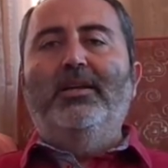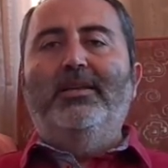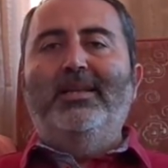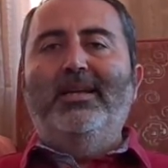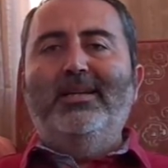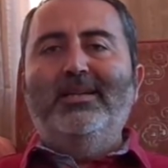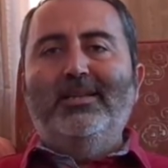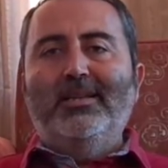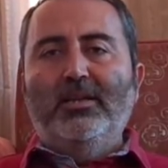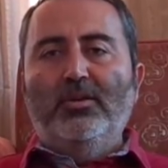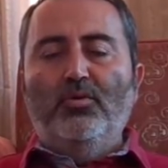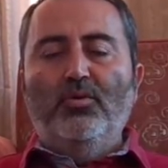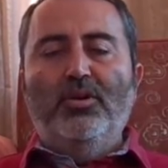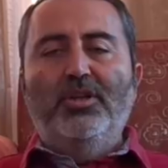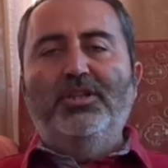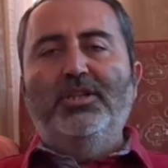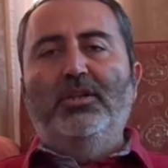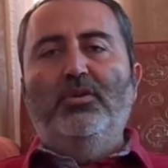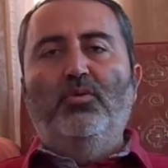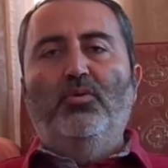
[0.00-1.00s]
ne kadar
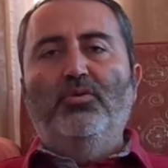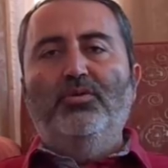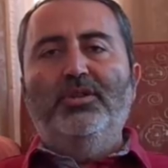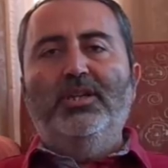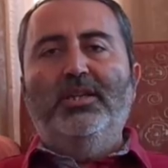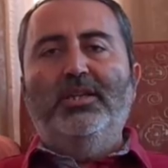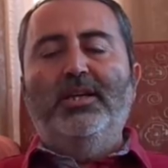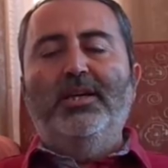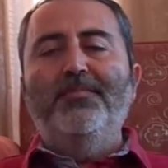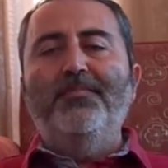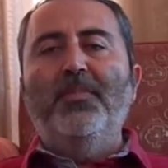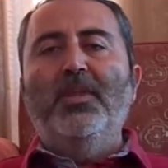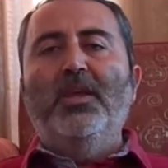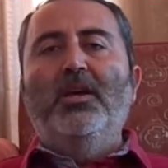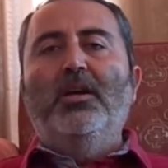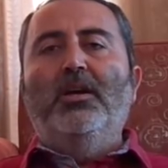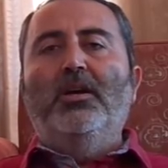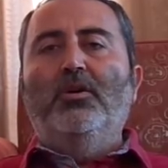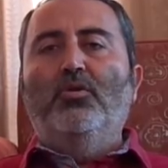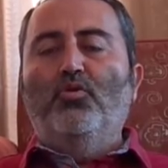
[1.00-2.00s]
göreceli olsa da
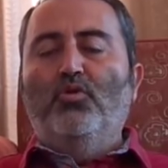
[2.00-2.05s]
e,